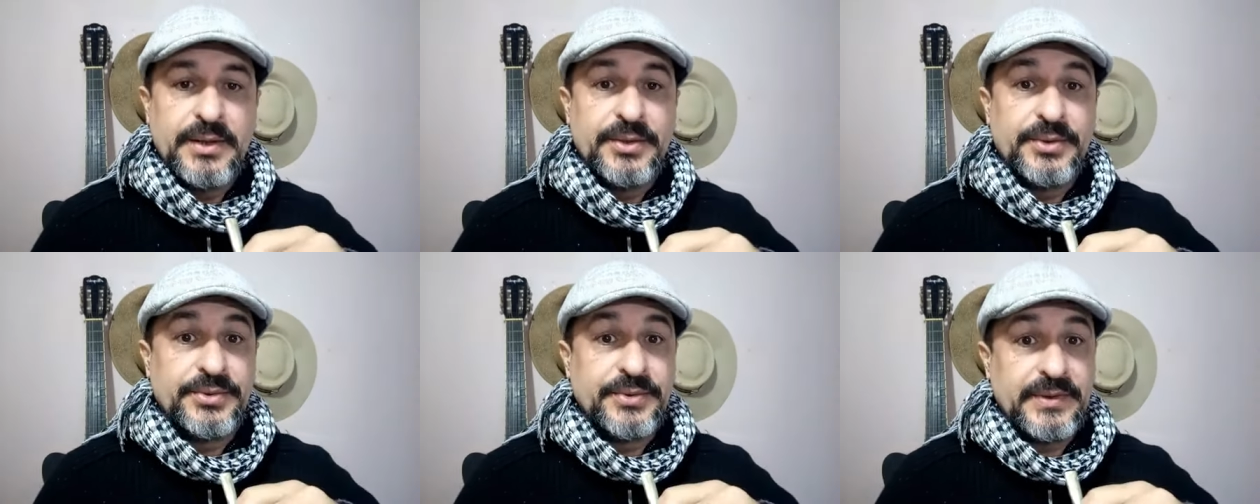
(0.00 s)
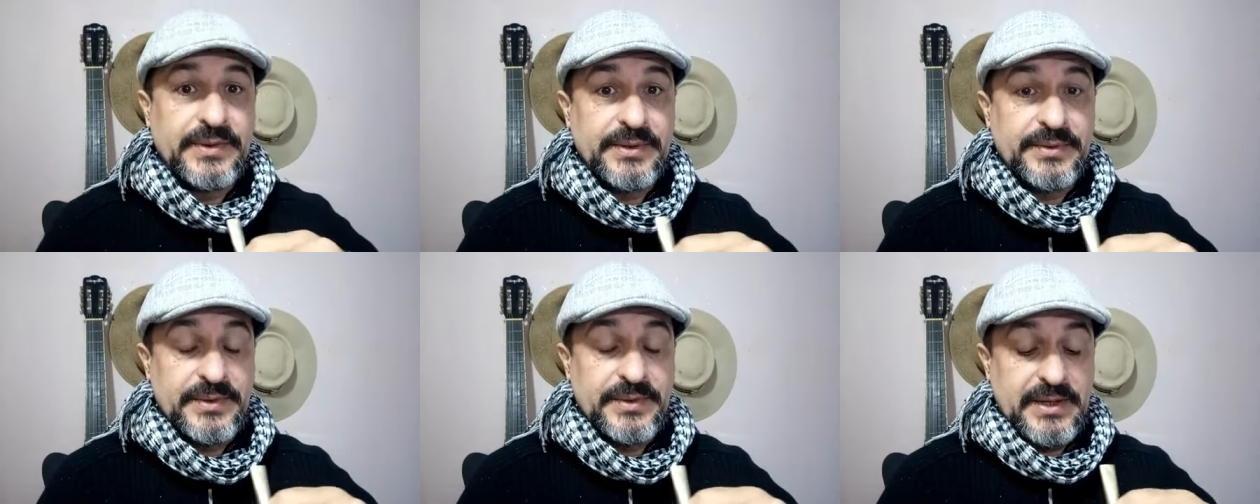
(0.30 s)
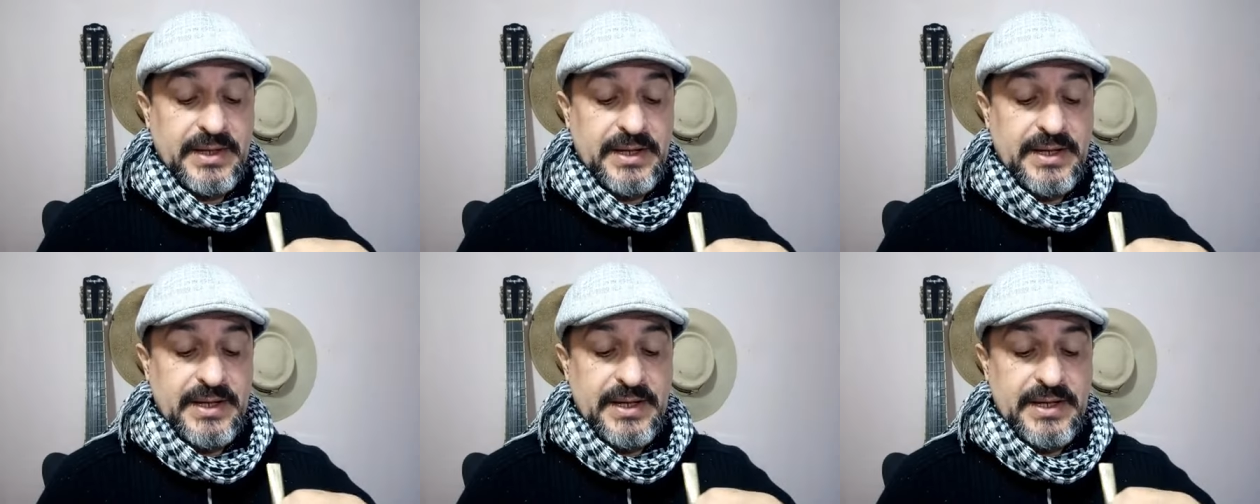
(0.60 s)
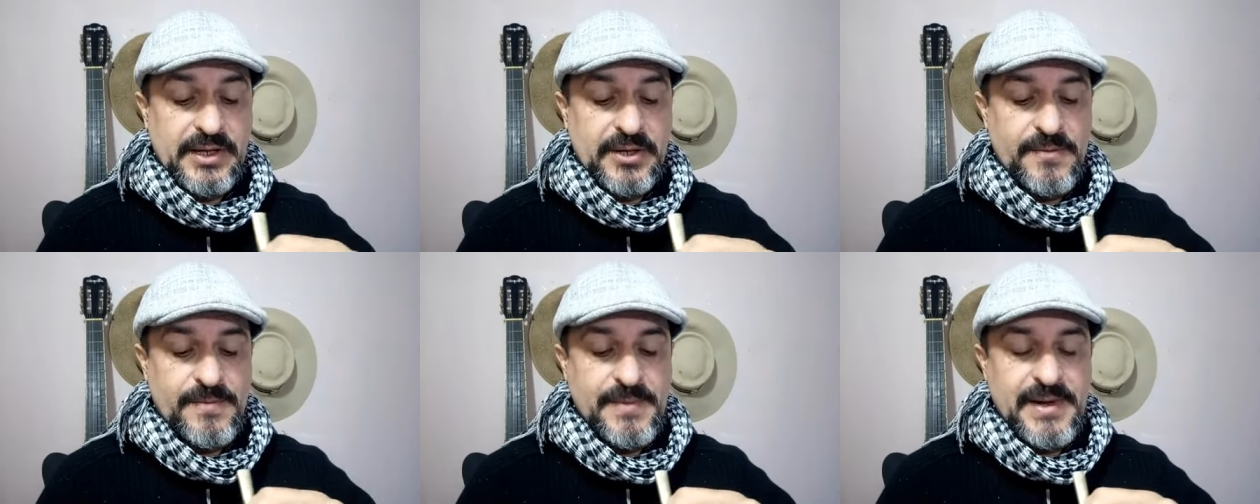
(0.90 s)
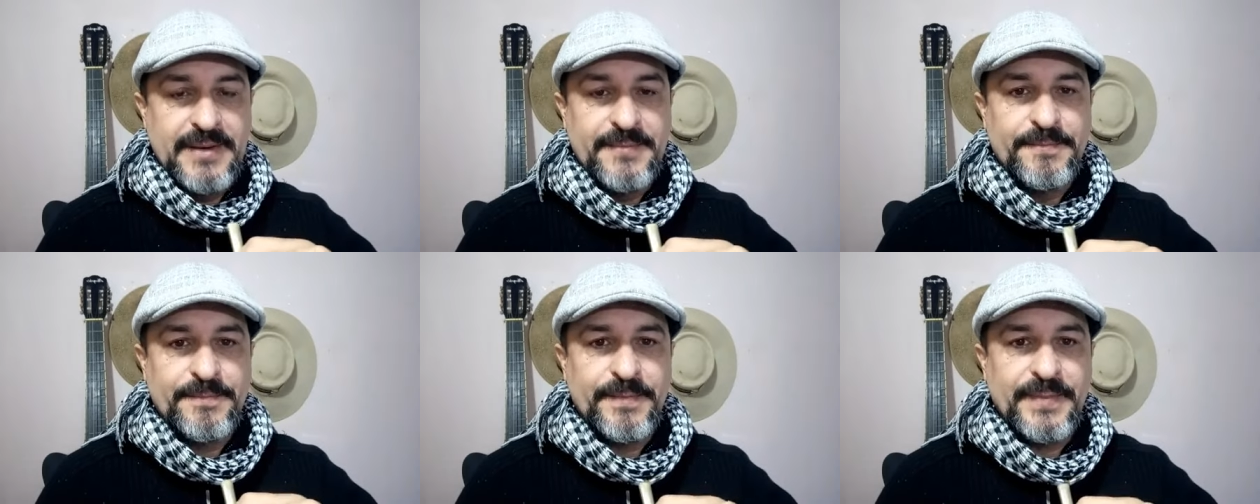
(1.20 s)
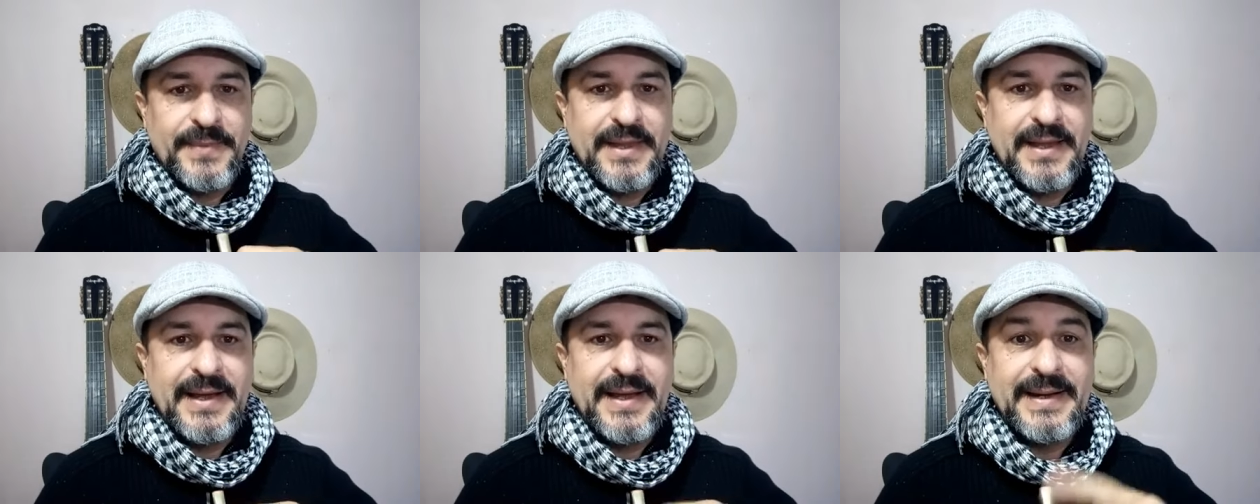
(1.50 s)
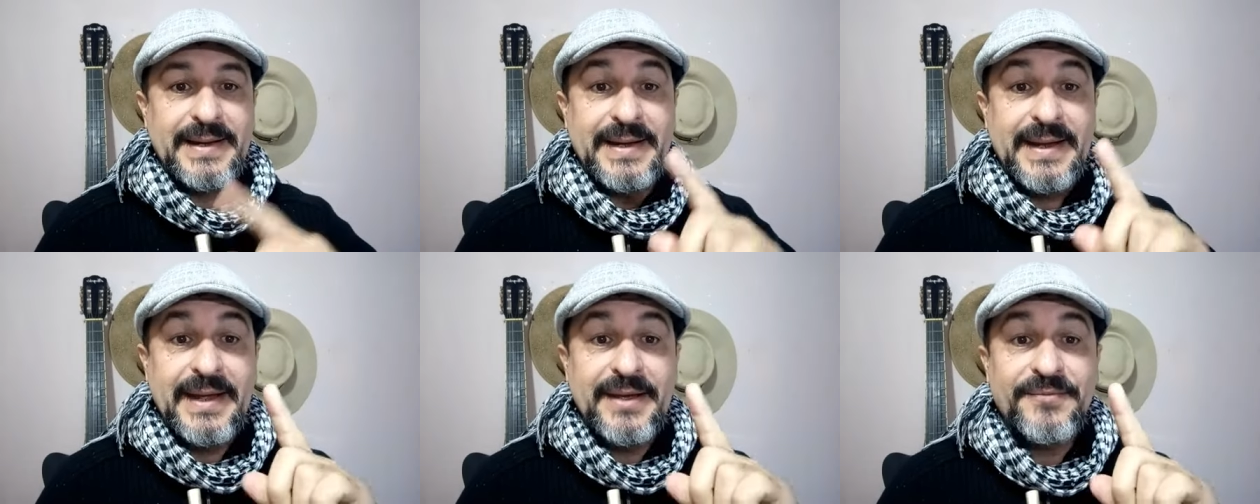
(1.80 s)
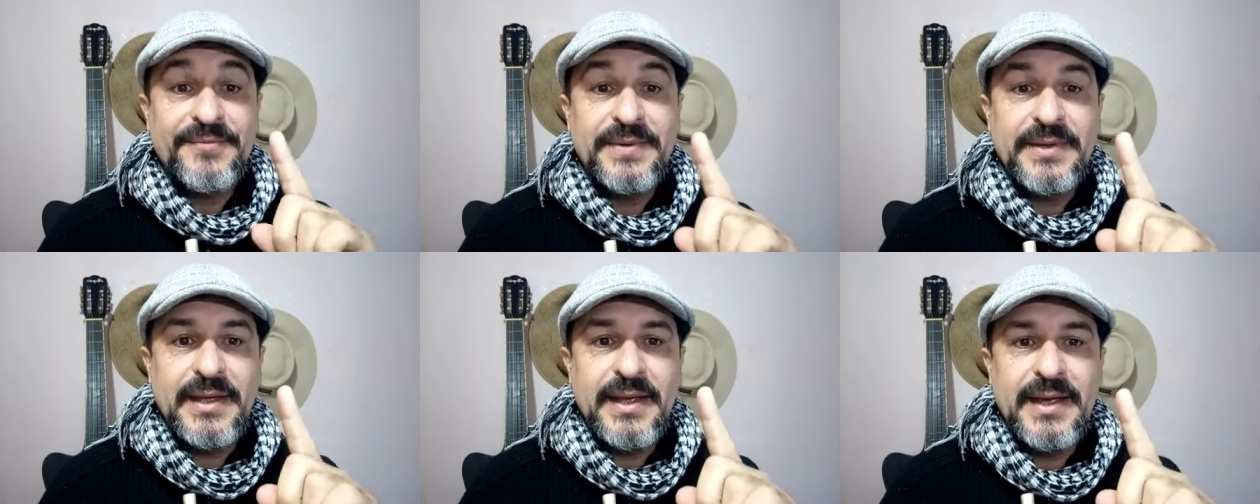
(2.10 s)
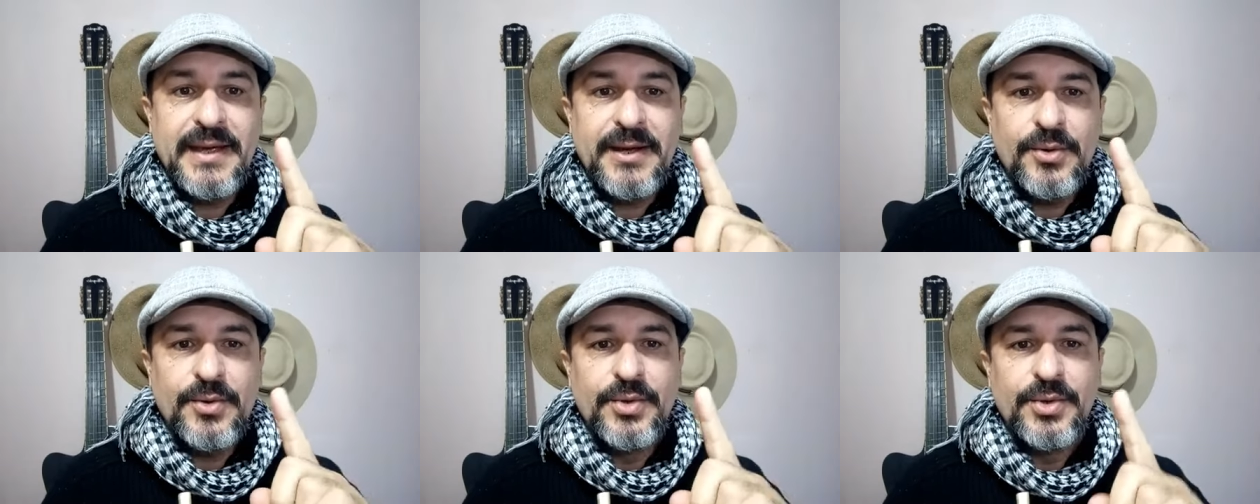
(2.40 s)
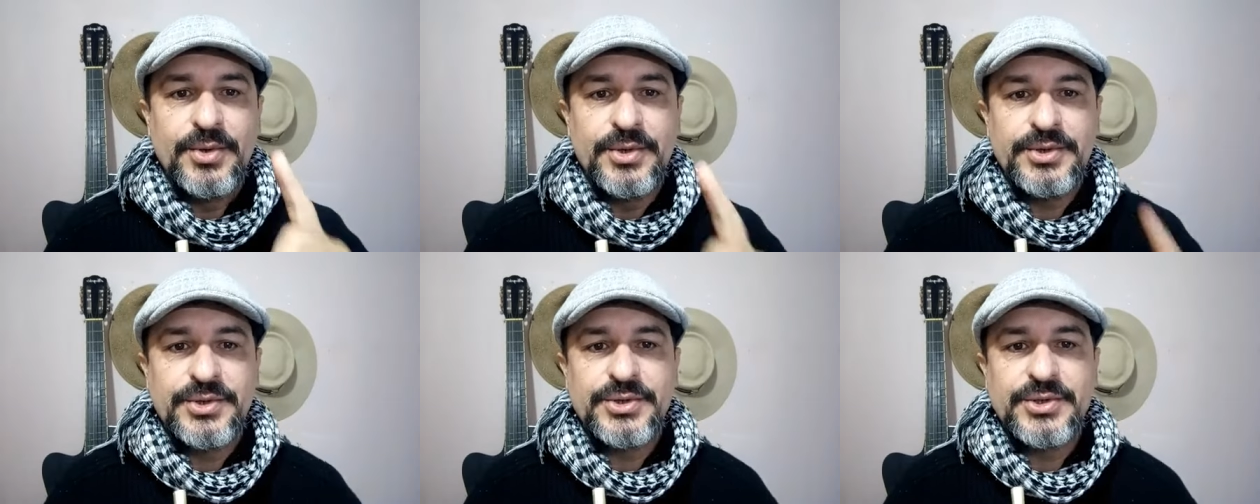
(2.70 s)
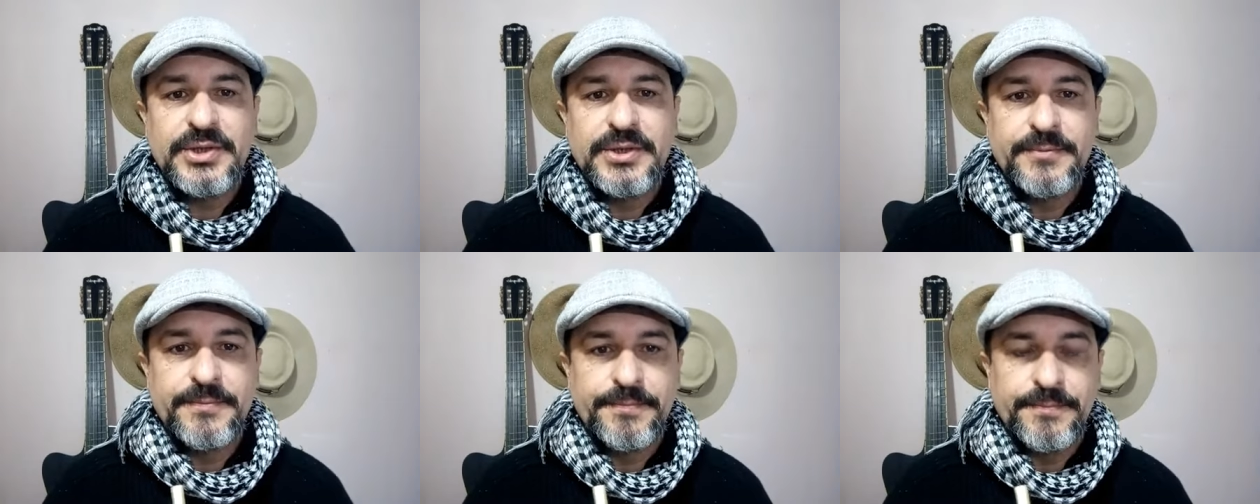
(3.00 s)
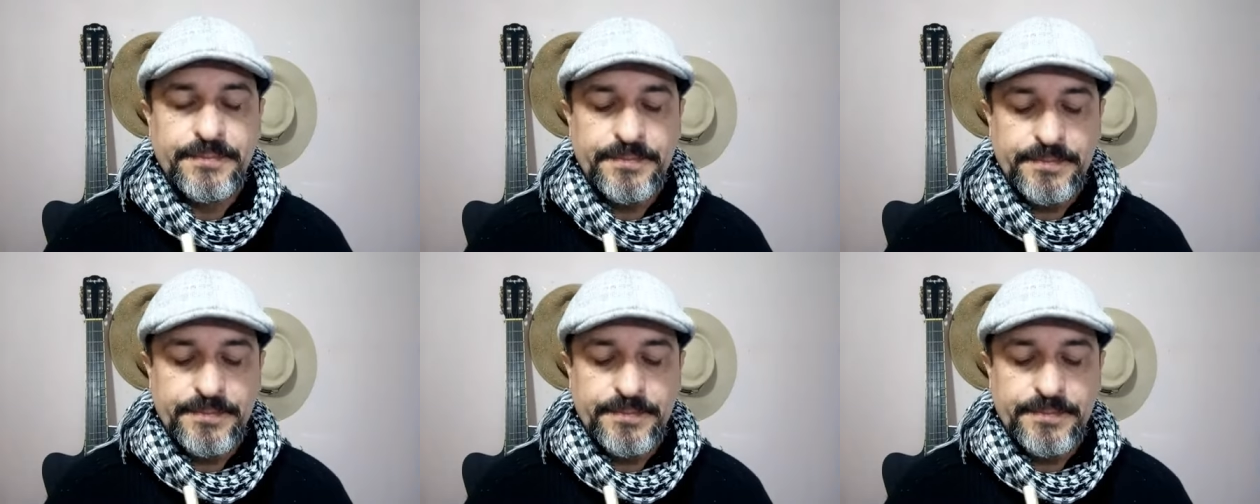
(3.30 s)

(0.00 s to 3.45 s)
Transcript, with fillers: Eu tô dizendo, calma, a neve é hoje.